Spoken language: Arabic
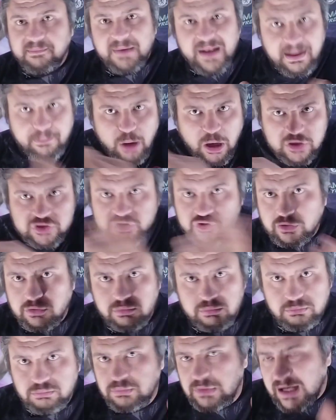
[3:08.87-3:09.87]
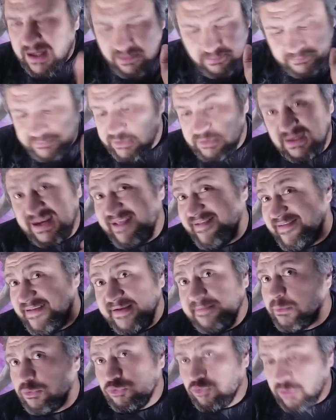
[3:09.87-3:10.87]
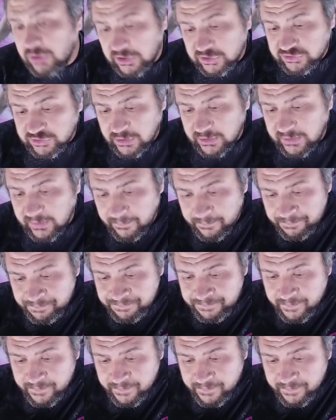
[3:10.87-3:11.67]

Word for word: بيلعبوا 10 انا نسيت موضوع 10 ده